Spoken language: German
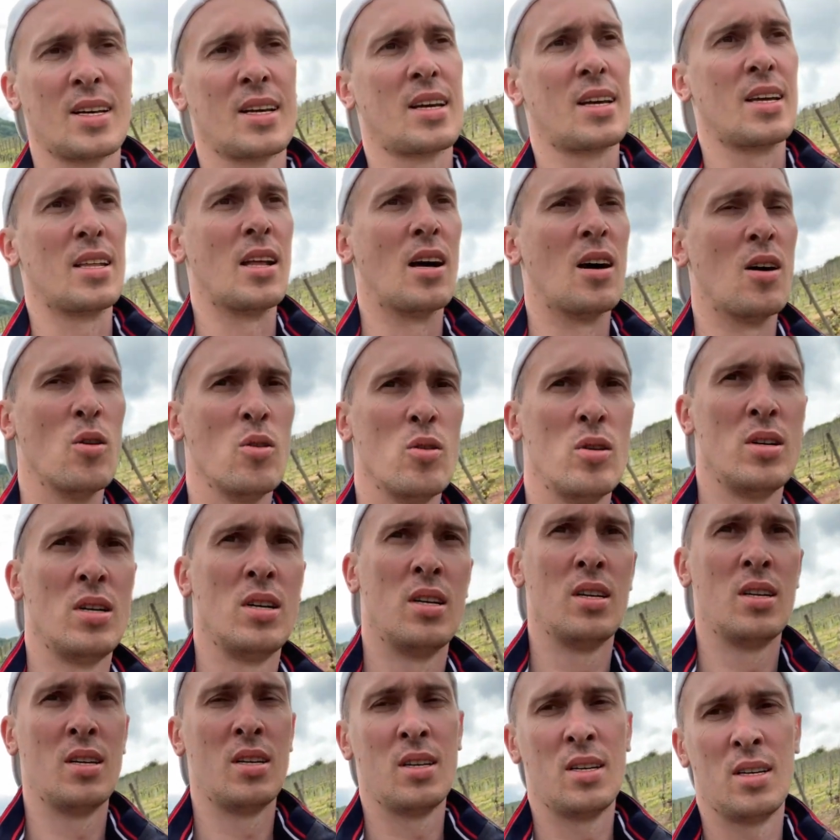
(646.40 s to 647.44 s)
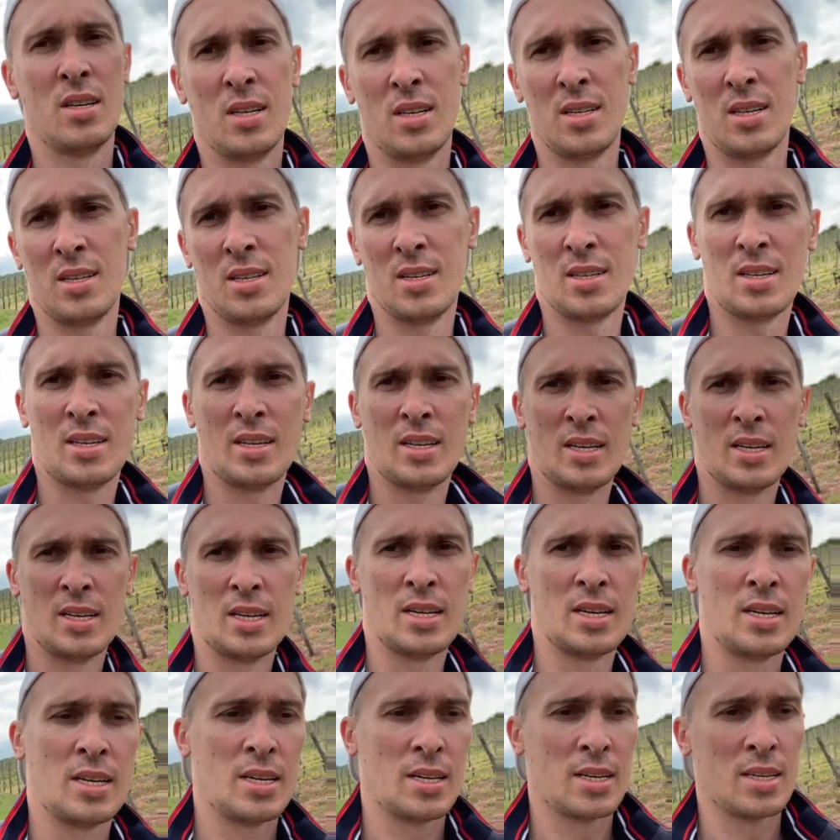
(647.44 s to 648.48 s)
Genau. Die kleine Biene ist jetzt
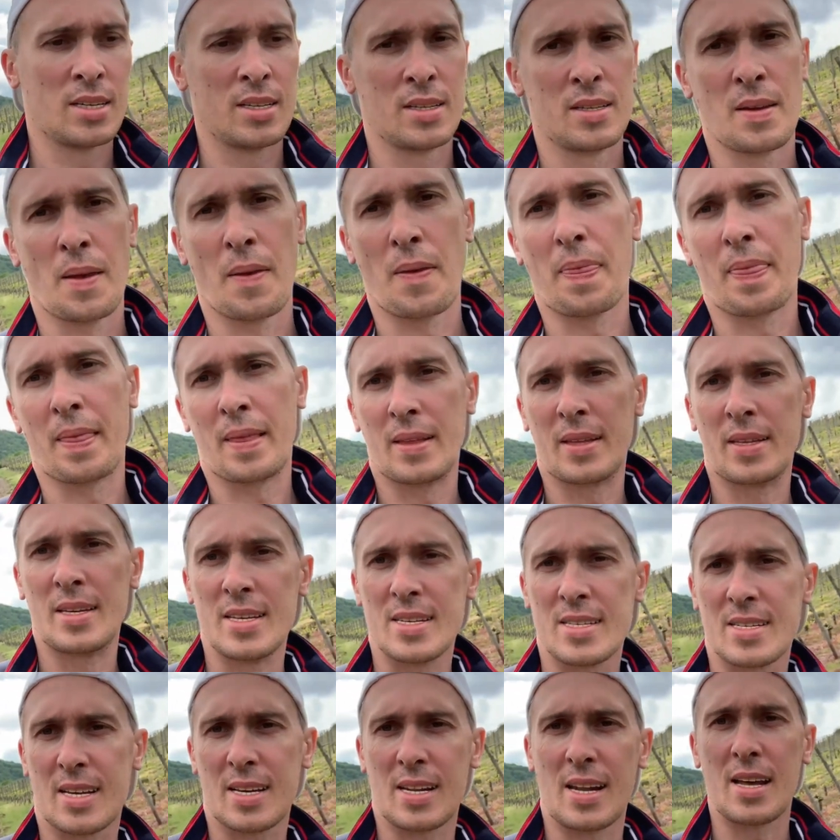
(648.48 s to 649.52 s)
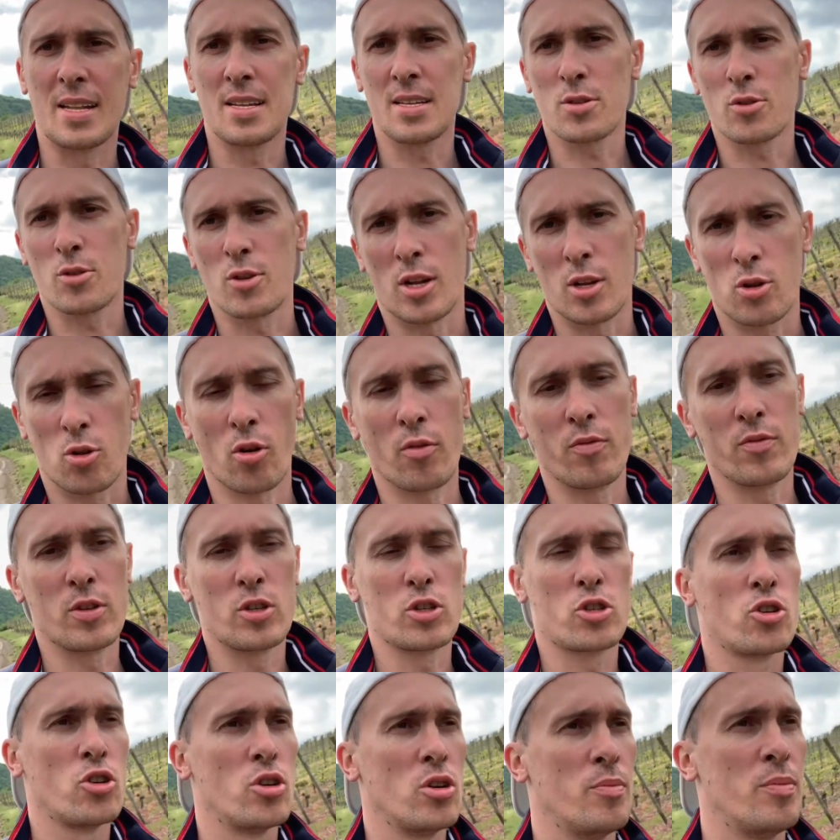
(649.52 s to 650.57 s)
wieder gelandet. Die ist gelandet und hat
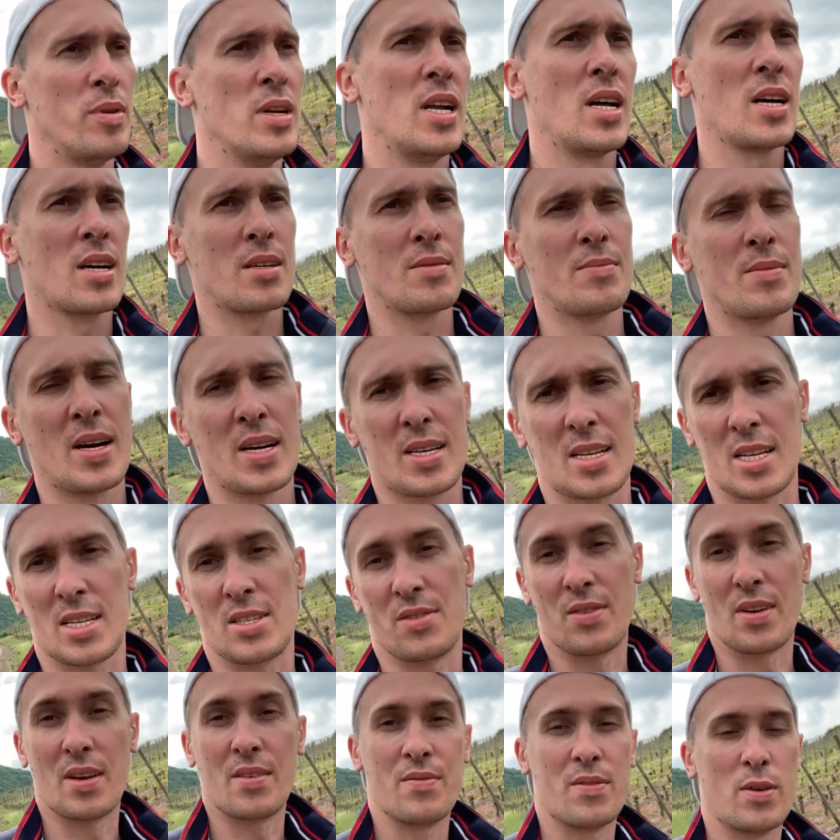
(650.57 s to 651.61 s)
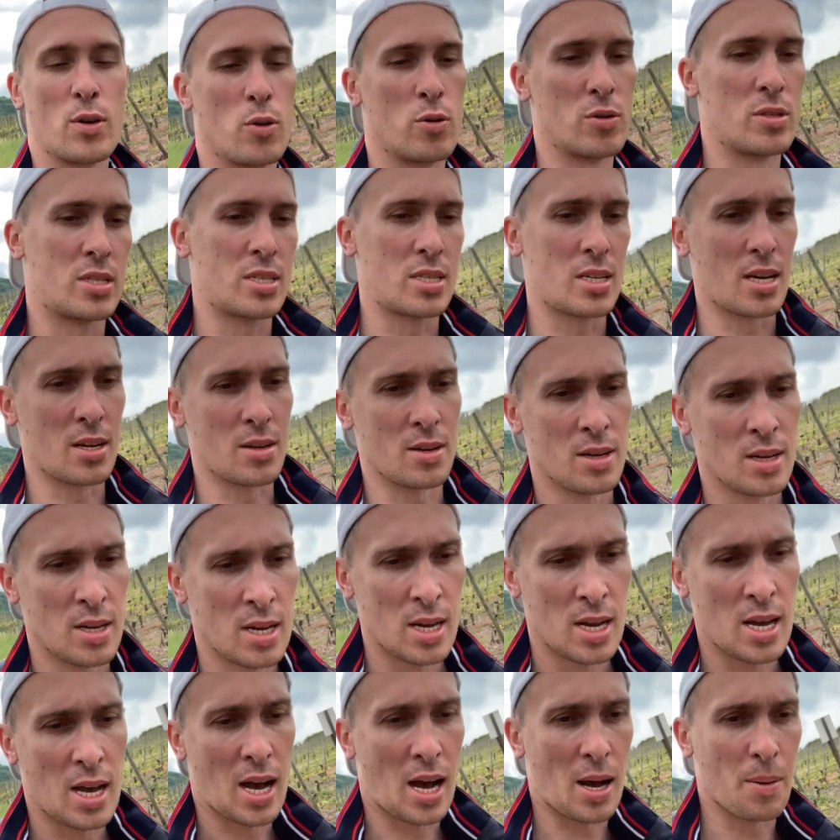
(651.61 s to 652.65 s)
hoffentlich schöne Bilder gemacht. Das werden wir uns dann
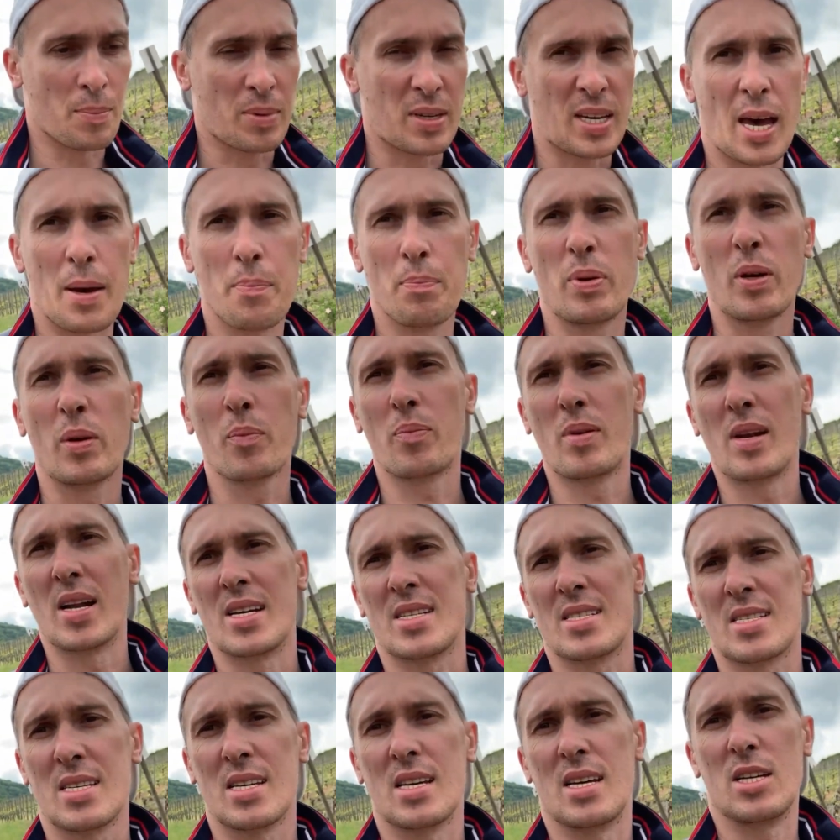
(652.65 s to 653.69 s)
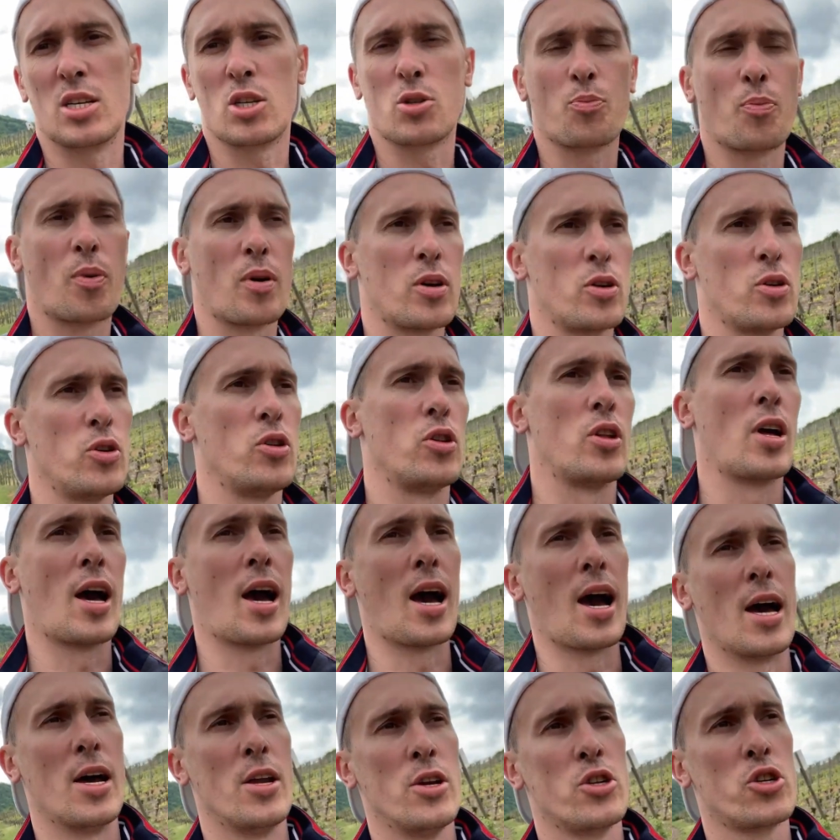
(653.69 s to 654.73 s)
am Campingplatz entsprechend
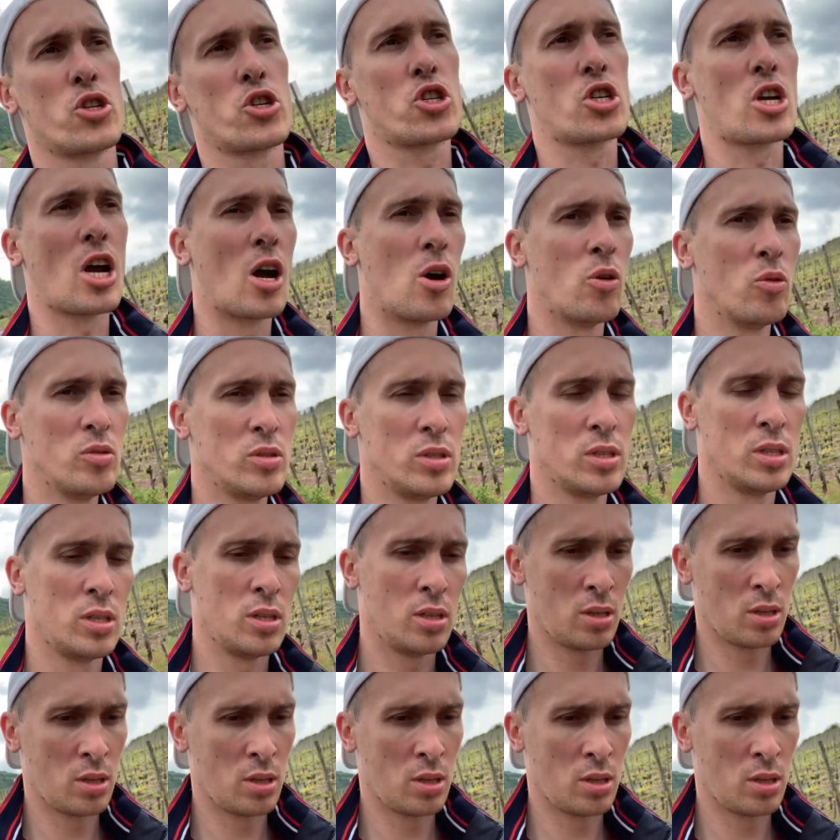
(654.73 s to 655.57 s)
anschauen.